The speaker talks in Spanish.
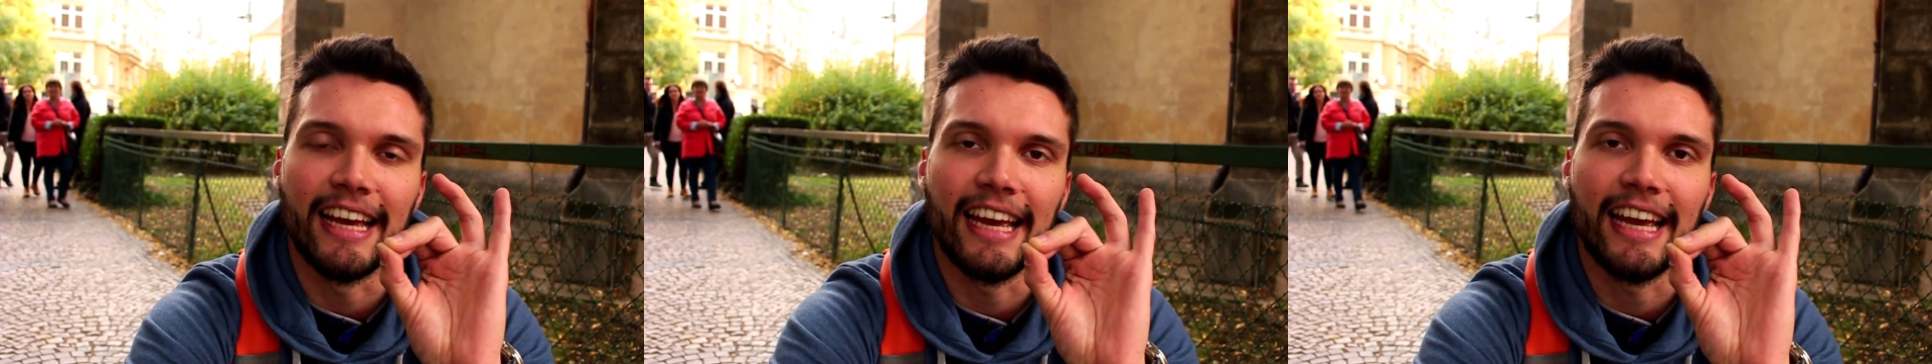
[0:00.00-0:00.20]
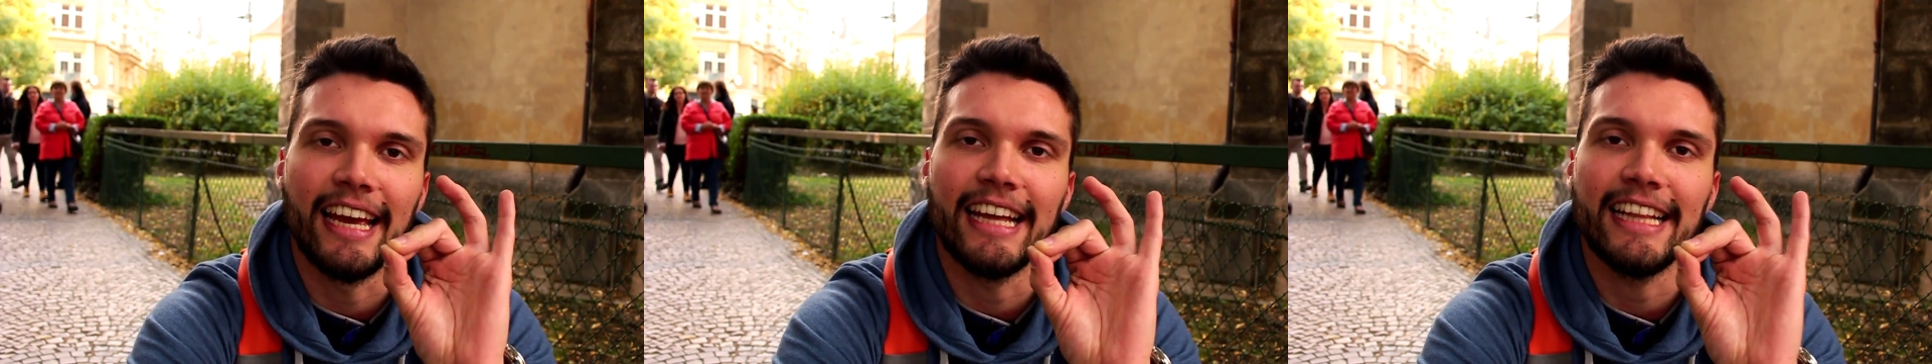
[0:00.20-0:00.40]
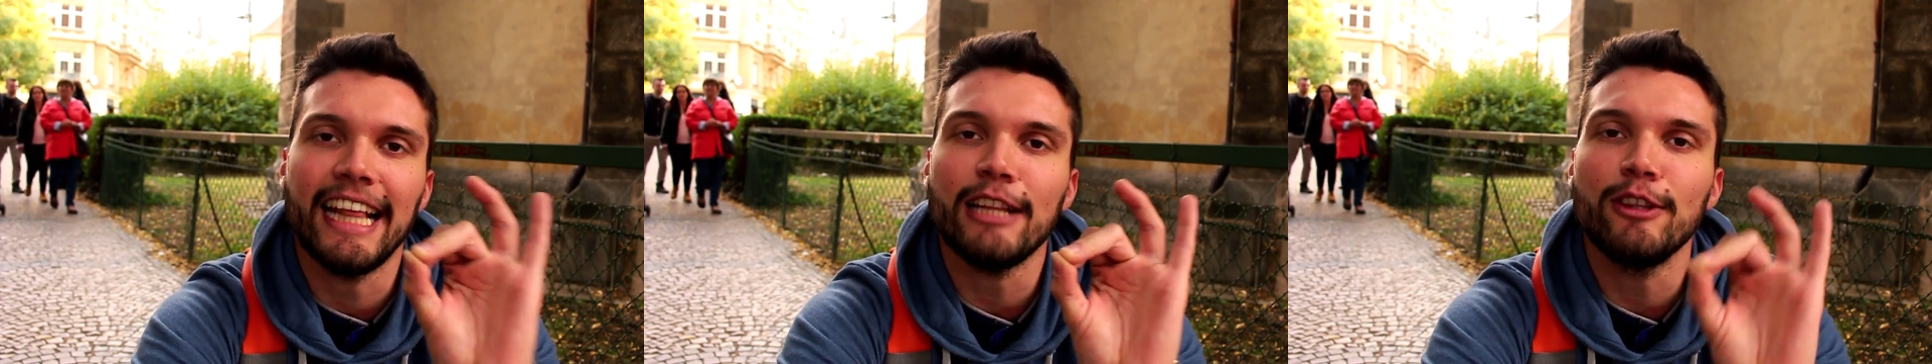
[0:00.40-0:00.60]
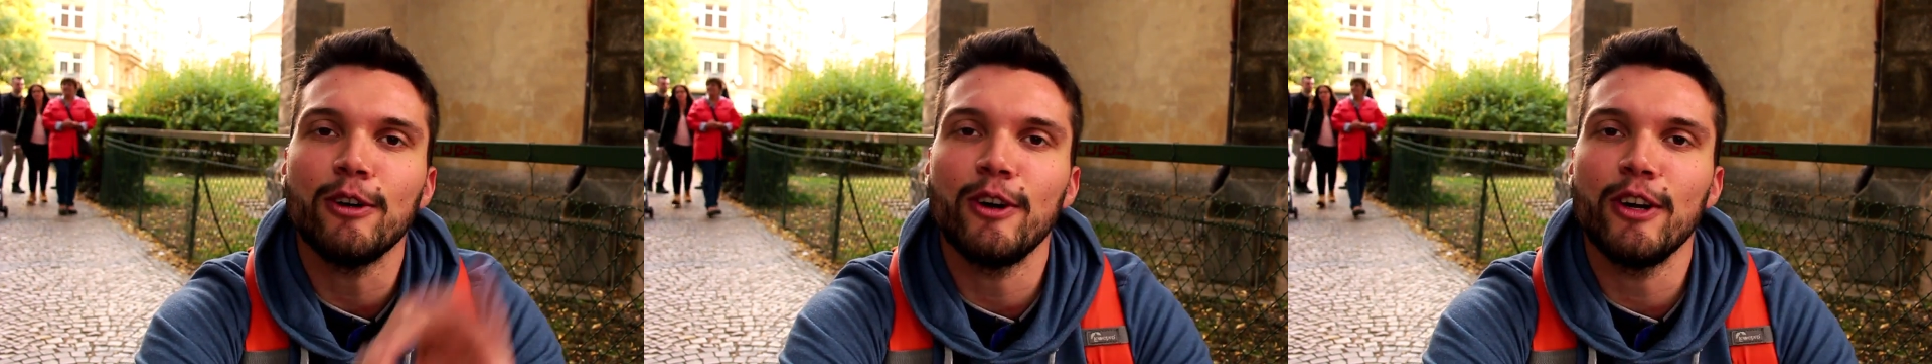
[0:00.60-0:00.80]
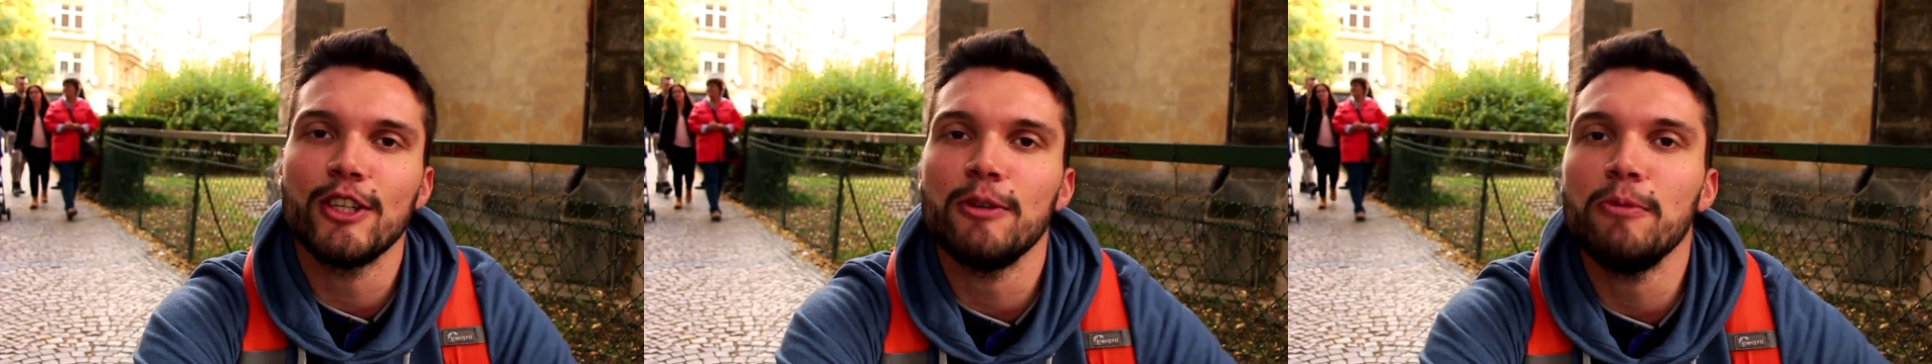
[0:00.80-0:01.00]
eh, dato
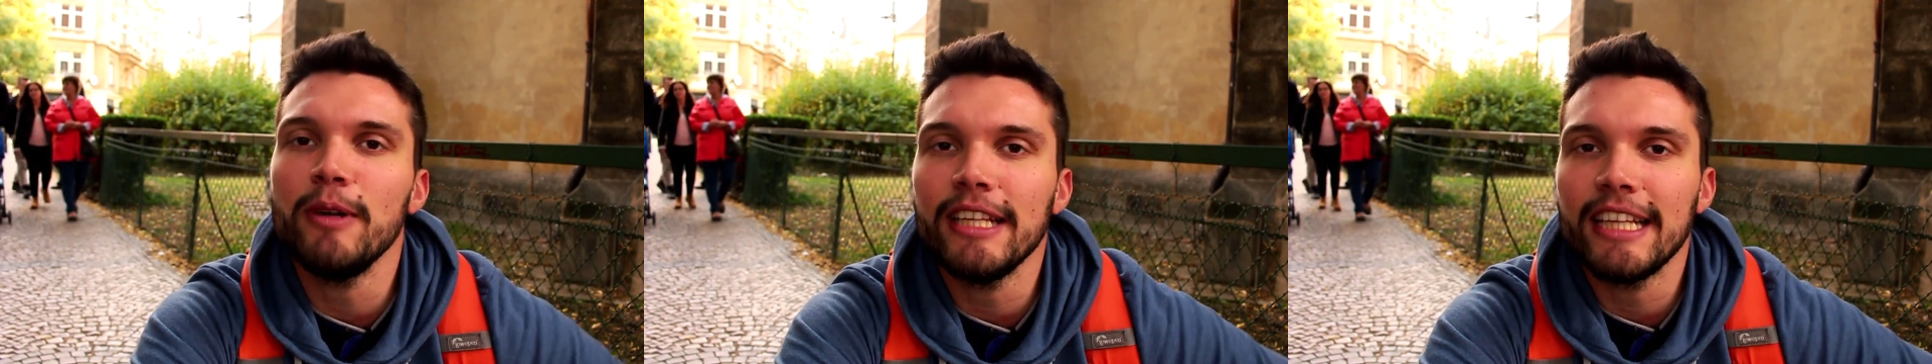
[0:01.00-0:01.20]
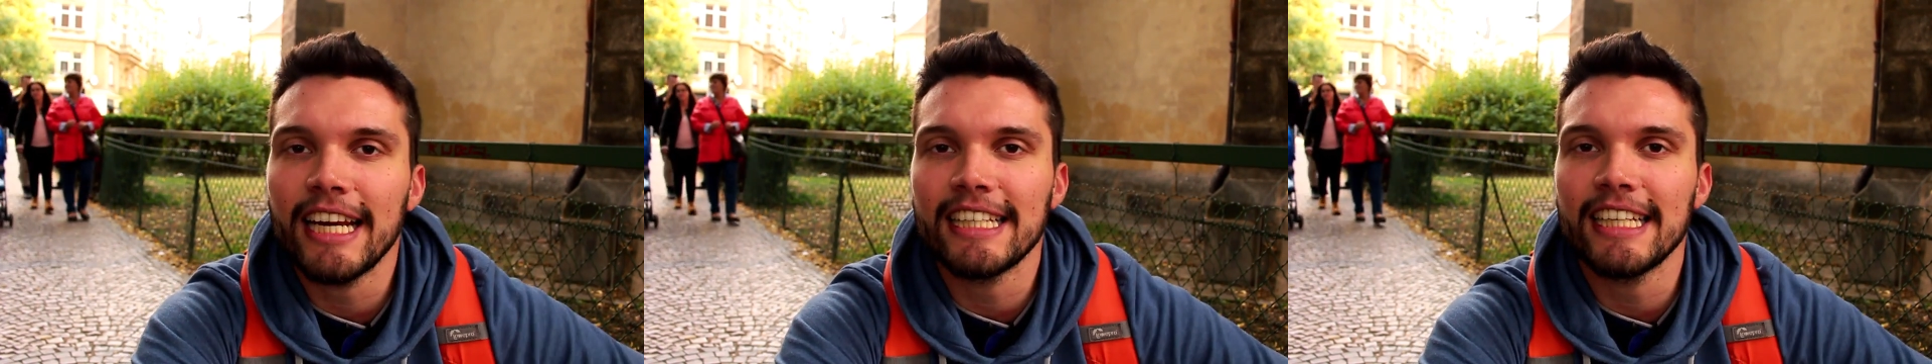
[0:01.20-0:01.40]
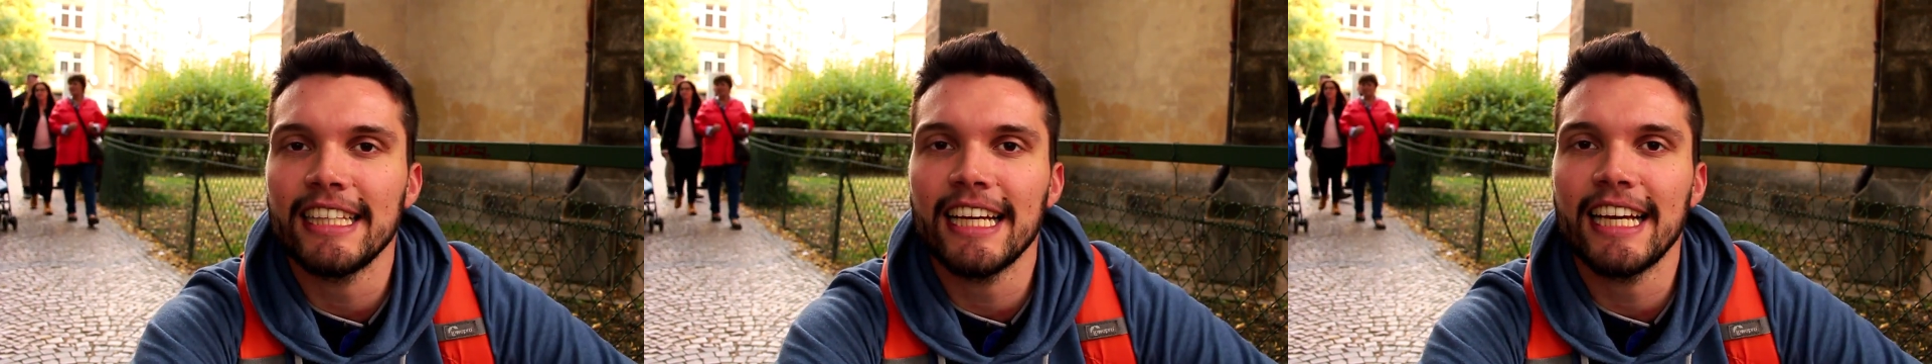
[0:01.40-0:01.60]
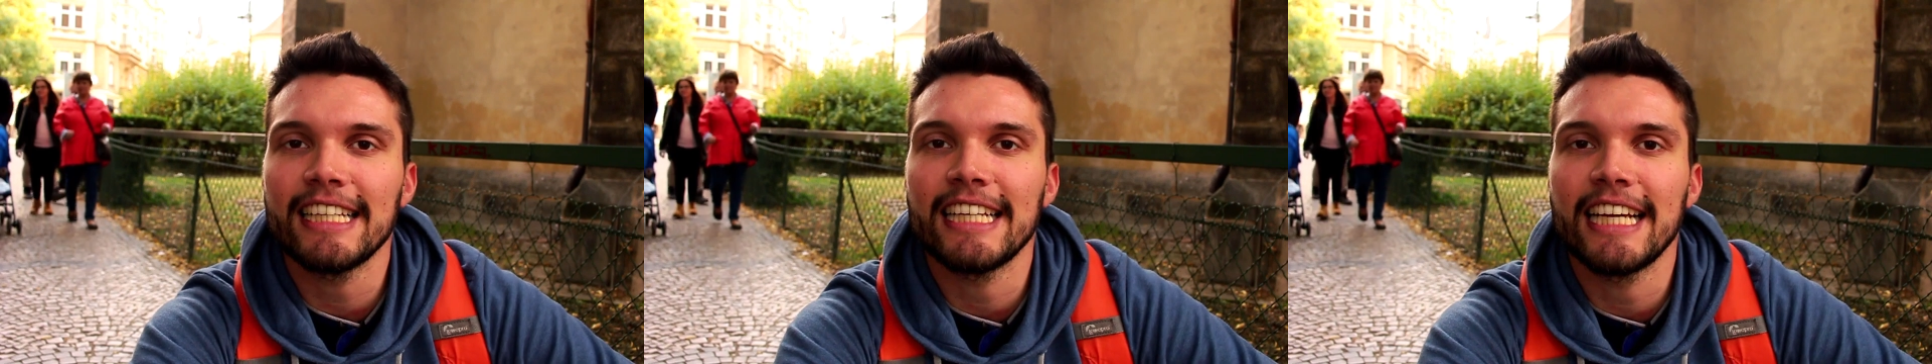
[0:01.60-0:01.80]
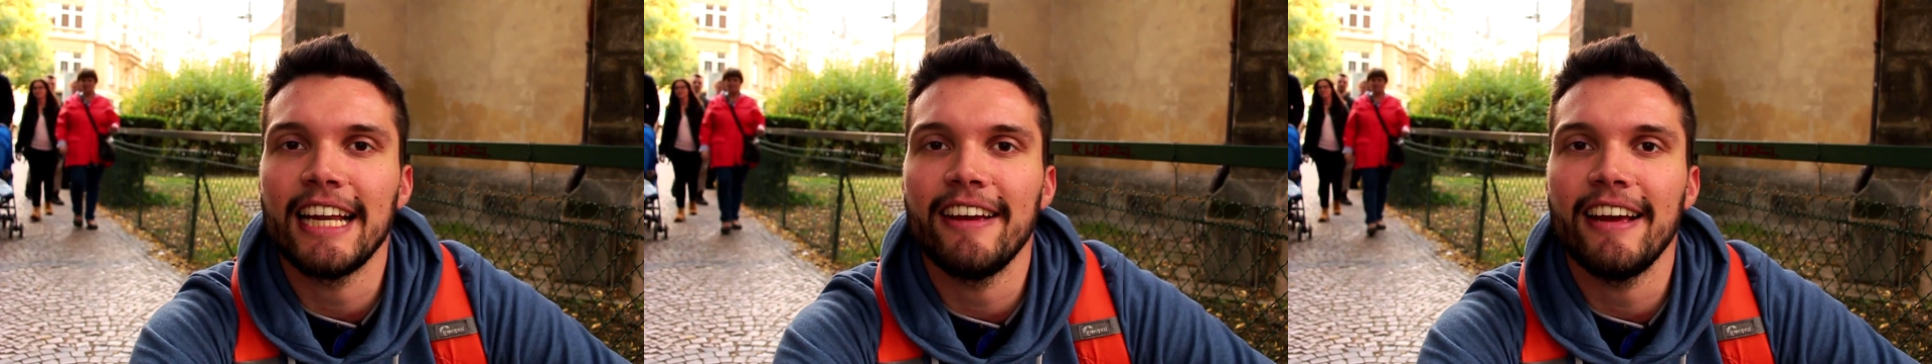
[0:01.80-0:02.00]
curioso muy interesante que
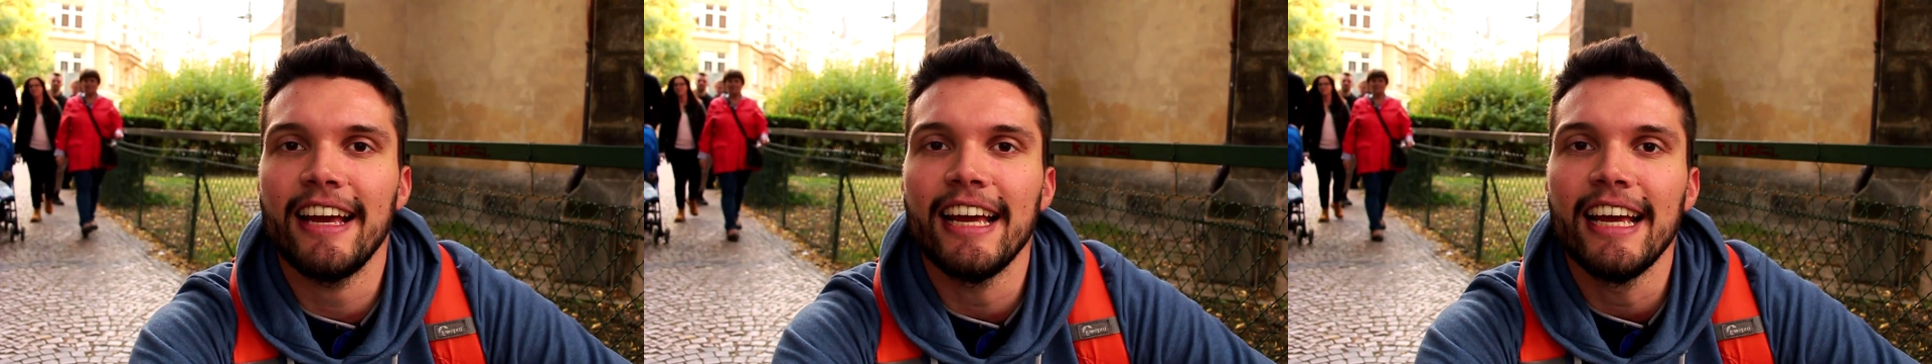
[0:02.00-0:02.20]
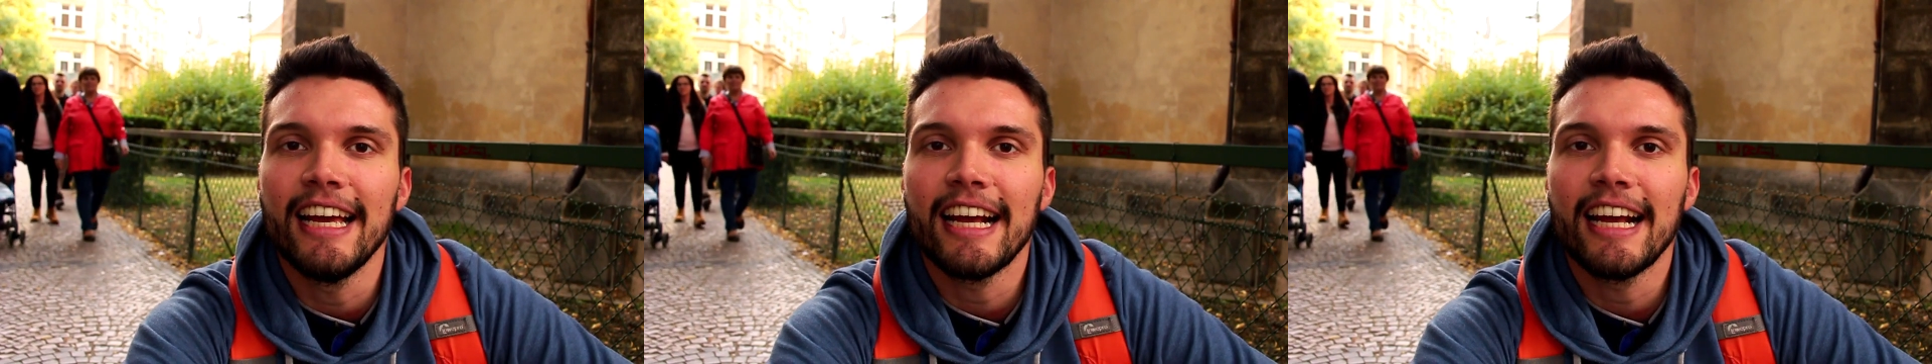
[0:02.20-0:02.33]
escribe